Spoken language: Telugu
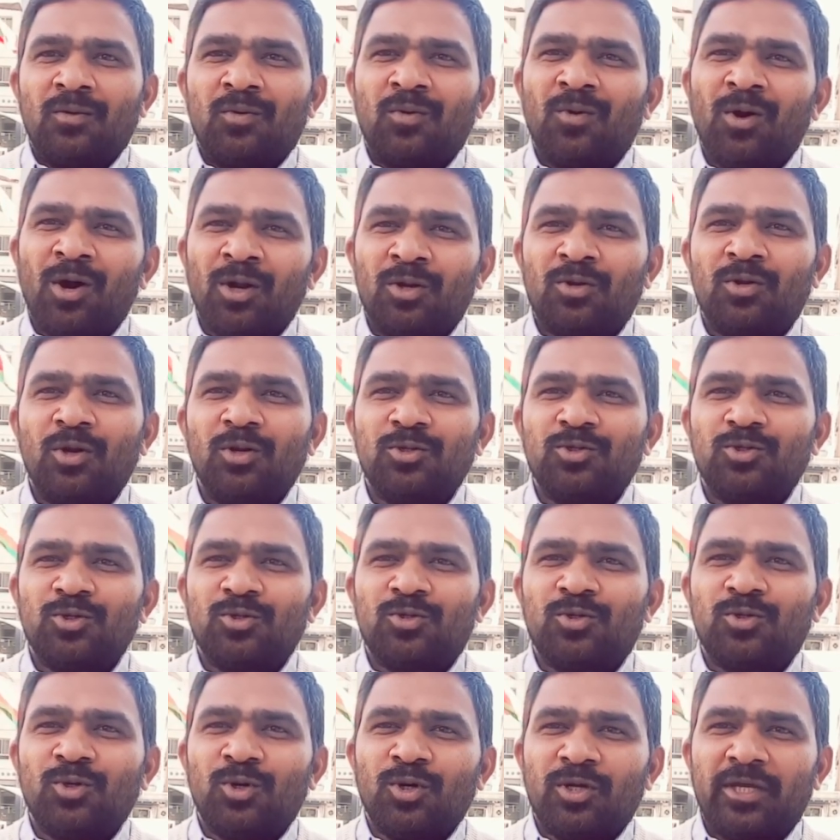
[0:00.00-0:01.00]
కోర్టుల
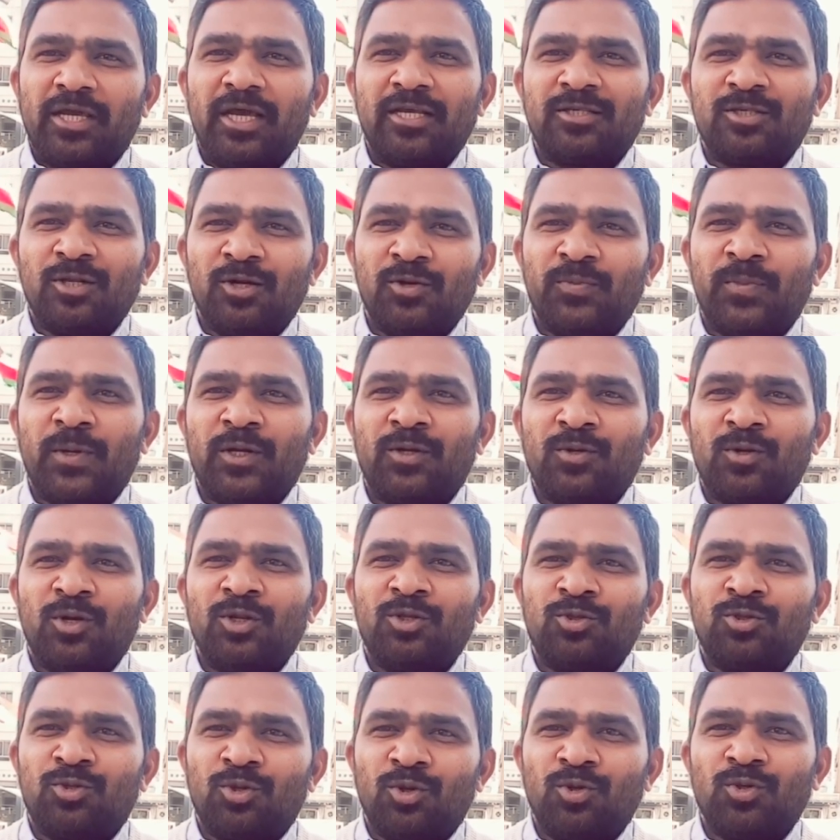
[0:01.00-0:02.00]
చుట్టూ కేసులు
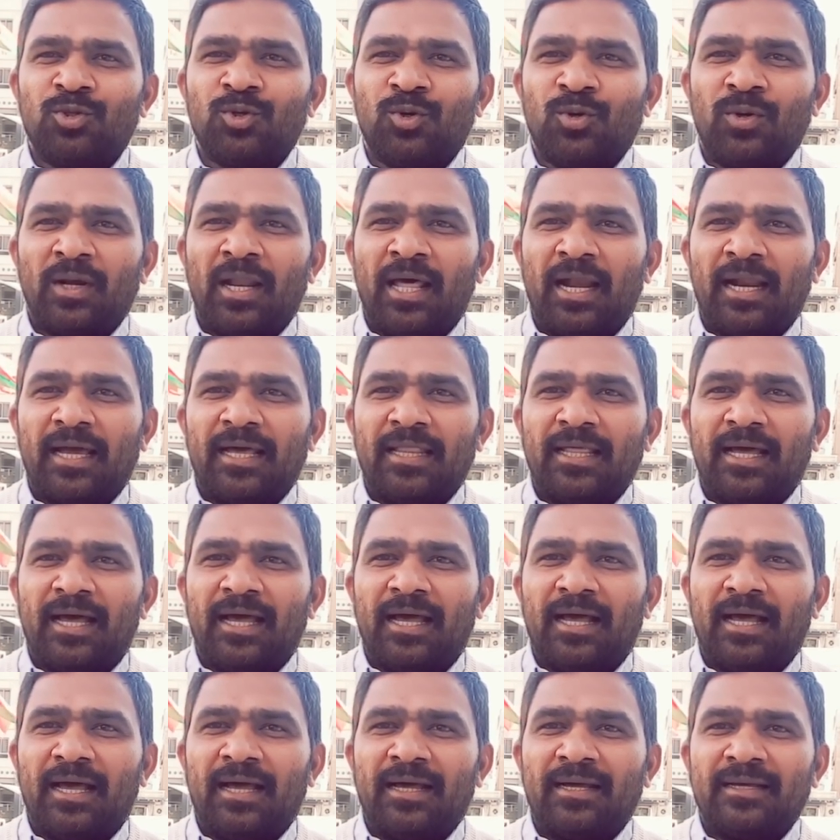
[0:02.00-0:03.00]
పెట్టుకొని తిరుగుతూ ఉండాలి
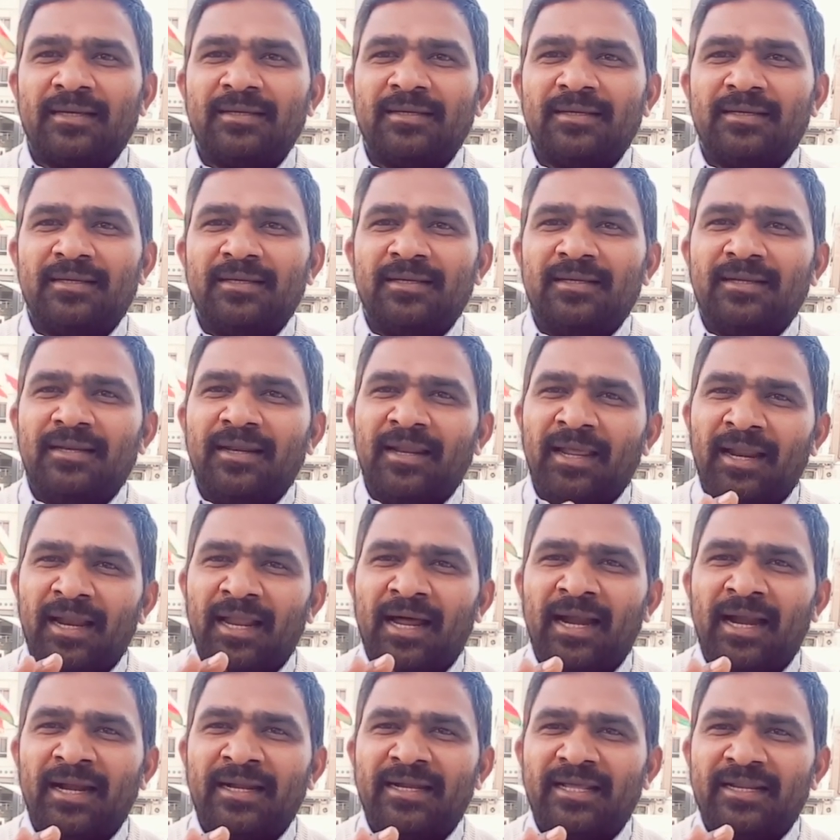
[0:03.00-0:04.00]
కదా
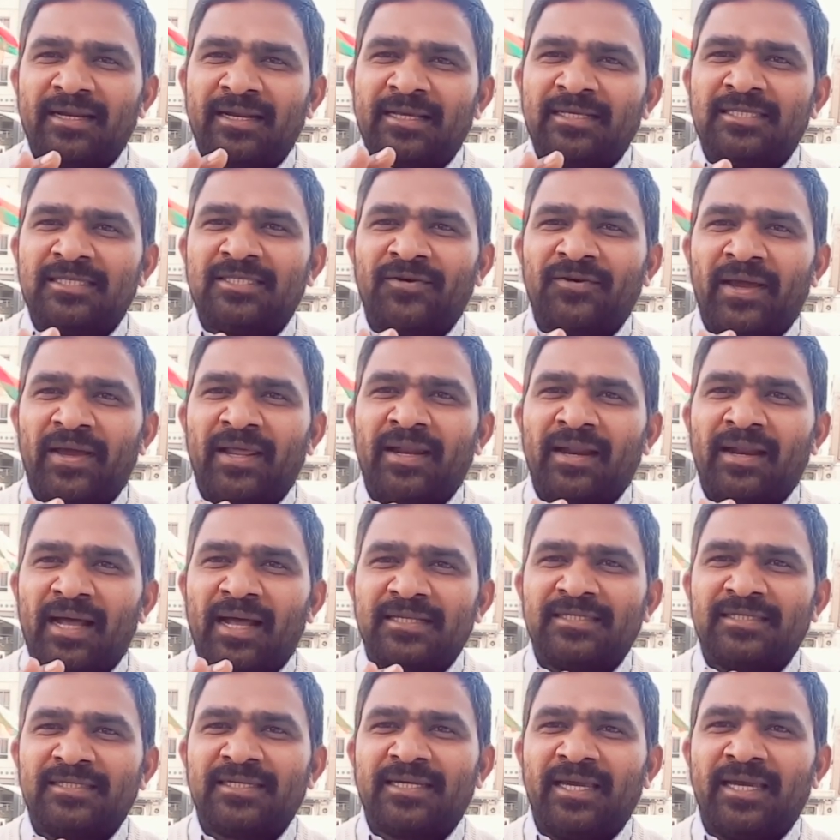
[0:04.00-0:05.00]
నీలాంటి నీచమైన
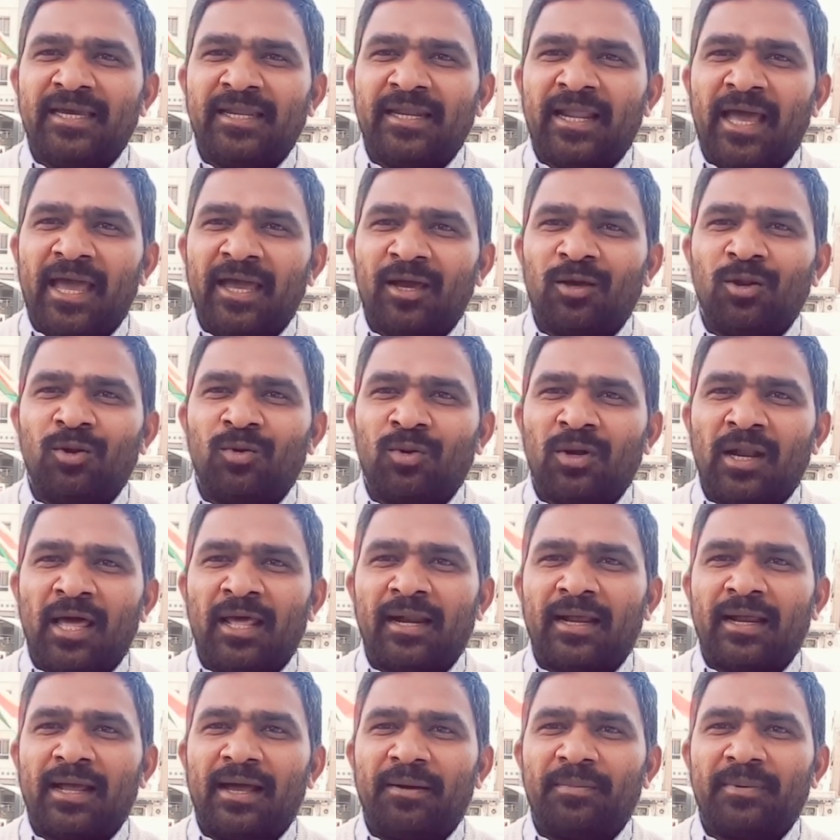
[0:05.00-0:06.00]
రాజకీయ నాయకులు
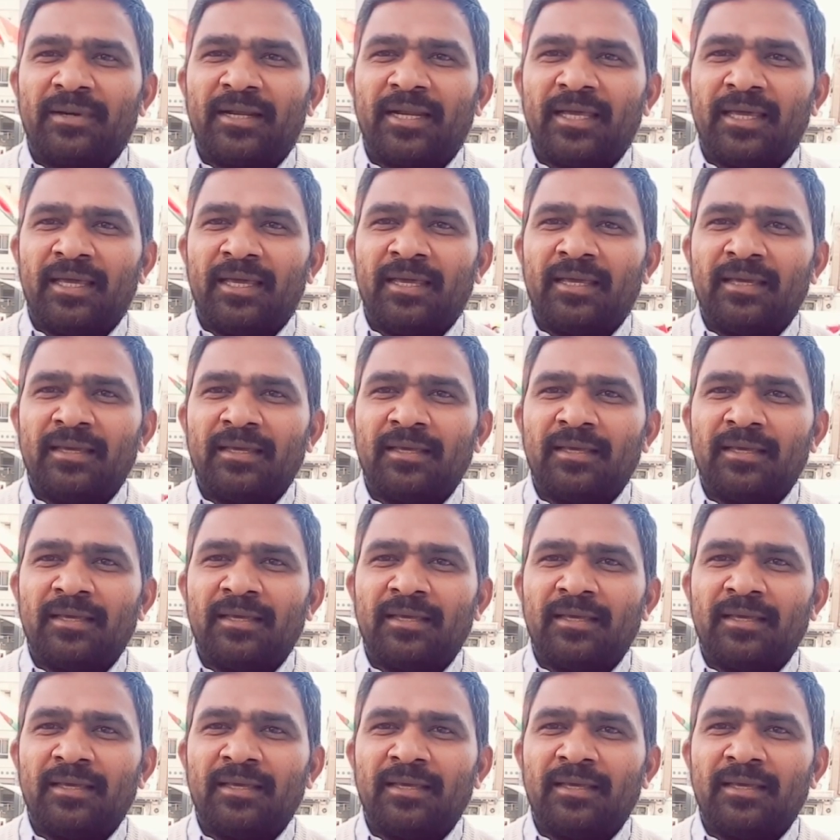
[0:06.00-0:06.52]
ఉన్నారు కాబట్టి